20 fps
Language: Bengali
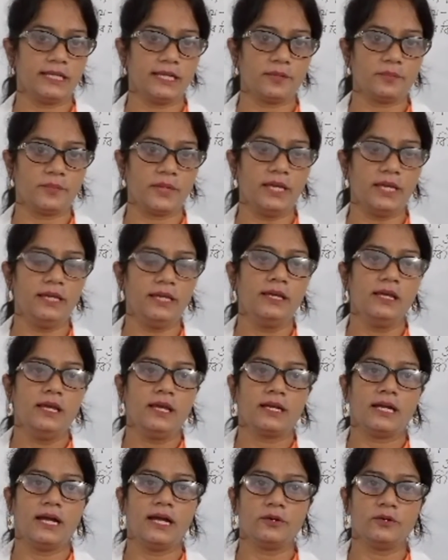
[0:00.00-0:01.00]
রাখবে
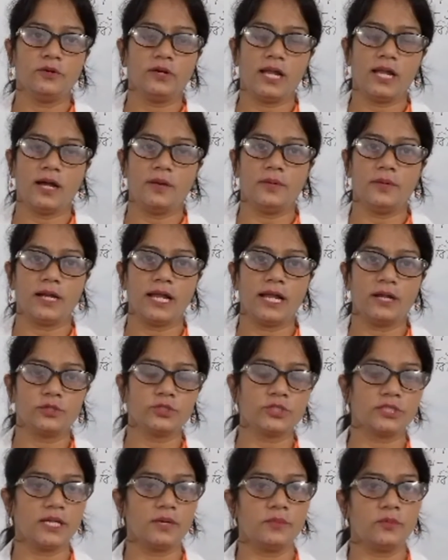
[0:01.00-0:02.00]
কারণ আমার
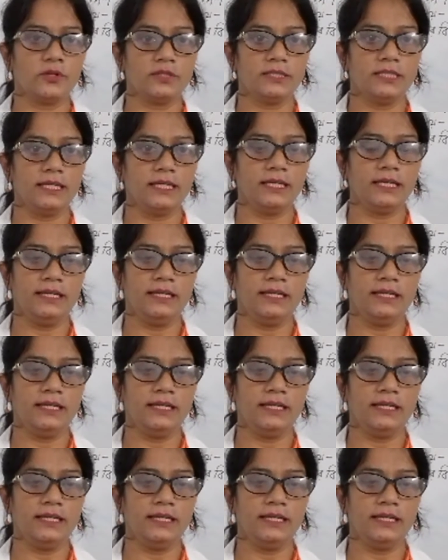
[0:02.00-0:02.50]
আলোচনার মধ্যে